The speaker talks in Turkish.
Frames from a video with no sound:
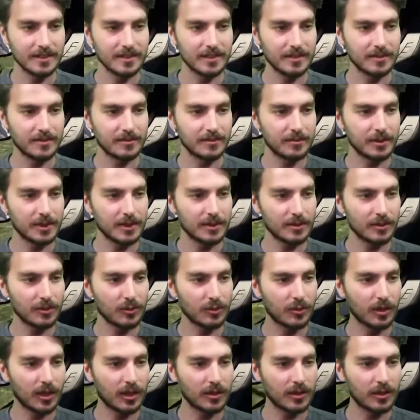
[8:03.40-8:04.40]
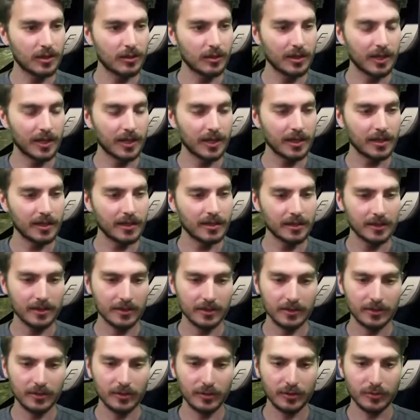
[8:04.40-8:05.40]
Biz kurallara uyarak
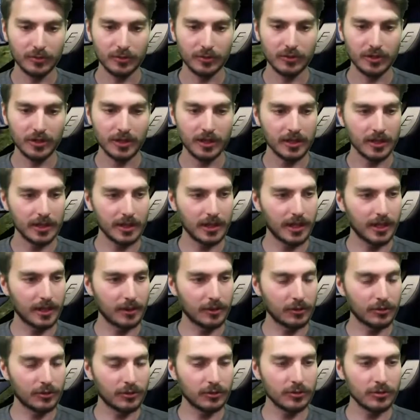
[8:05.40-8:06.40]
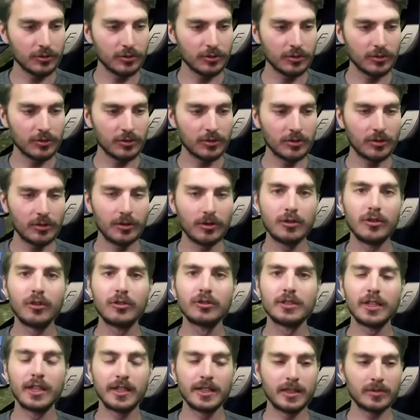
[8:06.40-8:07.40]
yolumuzda ilerliyoruz. Öyle
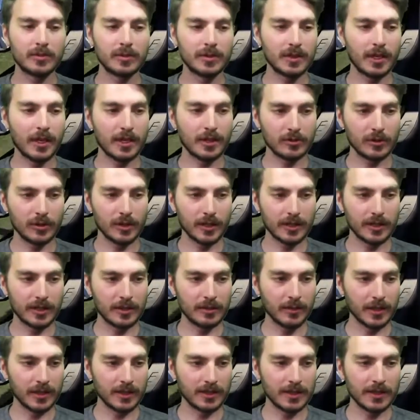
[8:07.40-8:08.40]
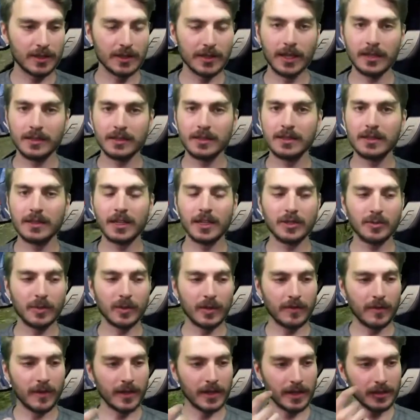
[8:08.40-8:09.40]
onlar gibi sağa sola kırmak, sinyalsiz geçmek
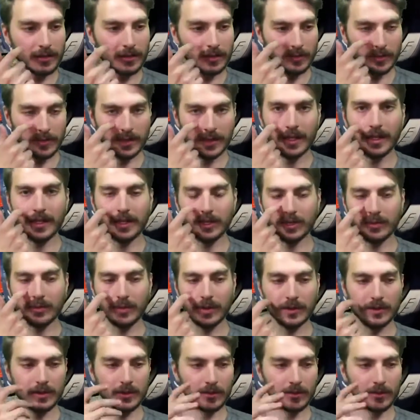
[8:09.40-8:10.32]
falan bize yakışmaz.